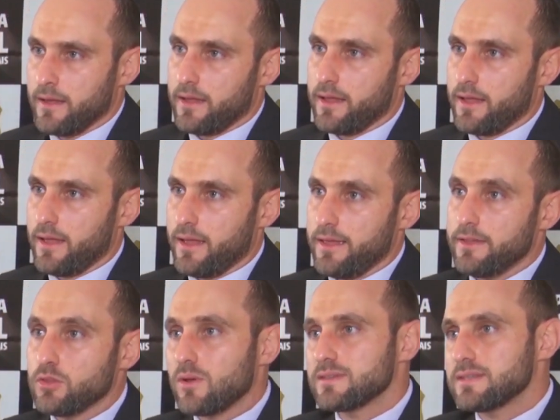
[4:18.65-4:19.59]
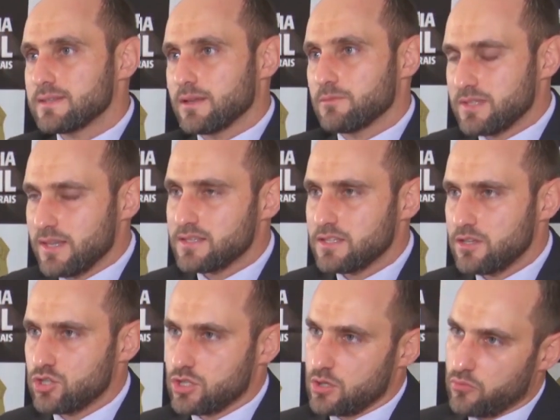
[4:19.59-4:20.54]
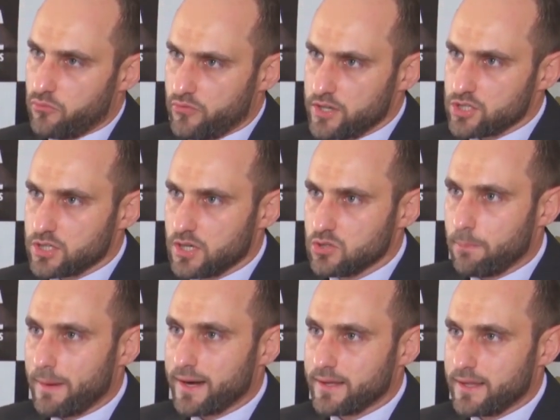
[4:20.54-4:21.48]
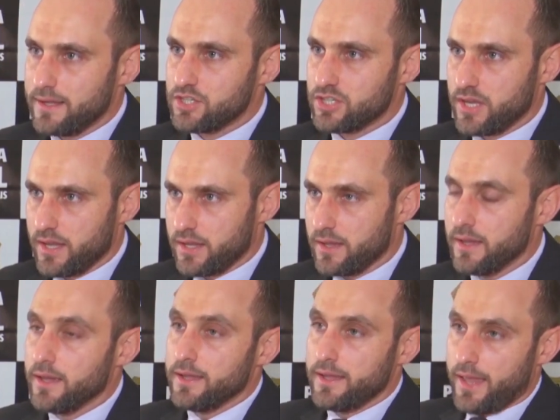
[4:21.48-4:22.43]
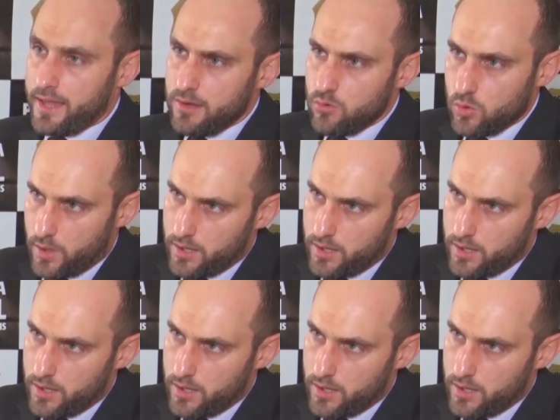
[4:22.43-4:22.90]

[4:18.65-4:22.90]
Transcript: É, e nós estamos, nesse sentido, fechando para que chegue em,